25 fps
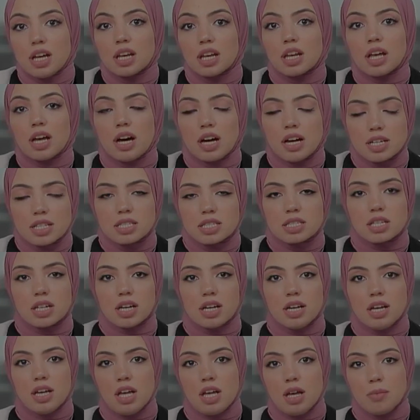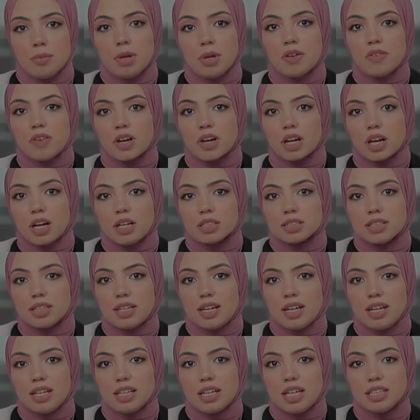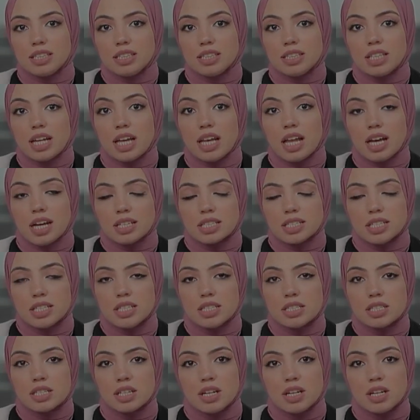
الخاصة بالفرقاطة الجديدة العزيز